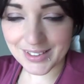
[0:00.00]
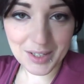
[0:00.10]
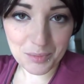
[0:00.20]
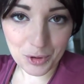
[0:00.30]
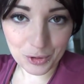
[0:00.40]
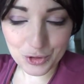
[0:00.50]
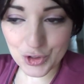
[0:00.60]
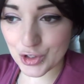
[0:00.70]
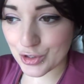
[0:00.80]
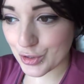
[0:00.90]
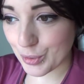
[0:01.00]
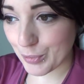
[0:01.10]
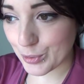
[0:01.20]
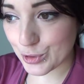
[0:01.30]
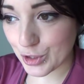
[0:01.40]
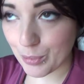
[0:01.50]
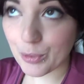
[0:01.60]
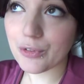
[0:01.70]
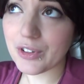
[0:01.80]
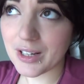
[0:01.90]
andiamo oggi insomma
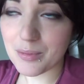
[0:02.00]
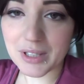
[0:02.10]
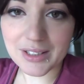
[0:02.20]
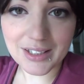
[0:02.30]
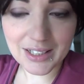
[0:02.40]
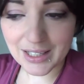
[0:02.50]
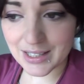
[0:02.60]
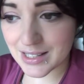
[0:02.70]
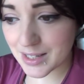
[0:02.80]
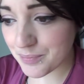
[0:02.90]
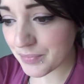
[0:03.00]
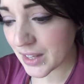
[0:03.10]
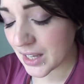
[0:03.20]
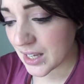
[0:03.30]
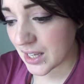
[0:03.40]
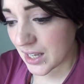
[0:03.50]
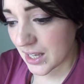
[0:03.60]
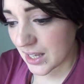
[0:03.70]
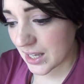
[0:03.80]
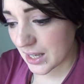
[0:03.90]
usciamo finalmente di casa
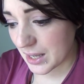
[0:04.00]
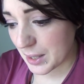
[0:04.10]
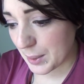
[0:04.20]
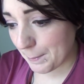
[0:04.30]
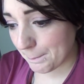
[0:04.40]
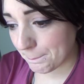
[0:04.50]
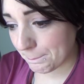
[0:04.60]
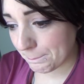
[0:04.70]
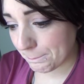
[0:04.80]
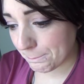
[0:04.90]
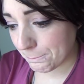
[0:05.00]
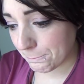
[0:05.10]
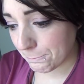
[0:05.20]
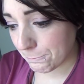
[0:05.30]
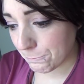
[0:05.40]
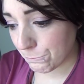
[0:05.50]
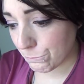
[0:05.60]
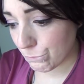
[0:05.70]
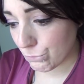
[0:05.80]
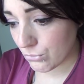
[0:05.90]
e ehm,
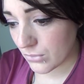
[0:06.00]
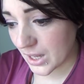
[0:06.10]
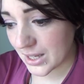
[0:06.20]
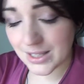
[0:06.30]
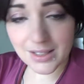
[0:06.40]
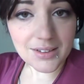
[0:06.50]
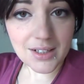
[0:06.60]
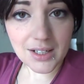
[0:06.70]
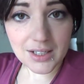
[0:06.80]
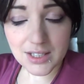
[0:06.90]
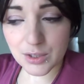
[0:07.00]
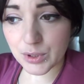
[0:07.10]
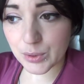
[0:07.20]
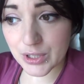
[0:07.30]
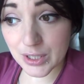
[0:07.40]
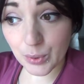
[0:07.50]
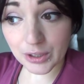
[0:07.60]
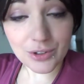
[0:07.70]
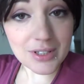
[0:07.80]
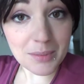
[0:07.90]
e niente ragazzi quindi questo è
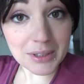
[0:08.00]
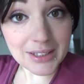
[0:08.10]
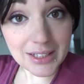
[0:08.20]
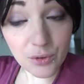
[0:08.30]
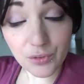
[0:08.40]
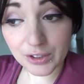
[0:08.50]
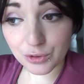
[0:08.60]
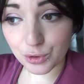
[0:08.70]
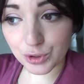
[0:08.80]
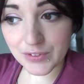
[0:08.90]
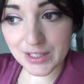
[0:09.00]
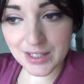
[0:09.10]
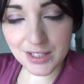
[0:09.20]
quanto stamattina ho fatto diverse